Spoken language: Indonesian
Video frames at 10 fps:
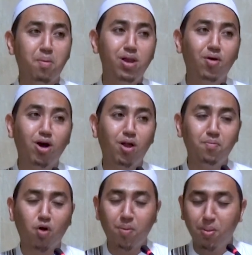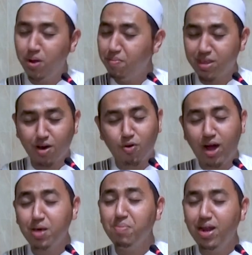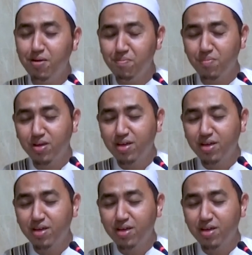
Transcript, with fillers: beliau kalau Ramadan baca Qurannya malam.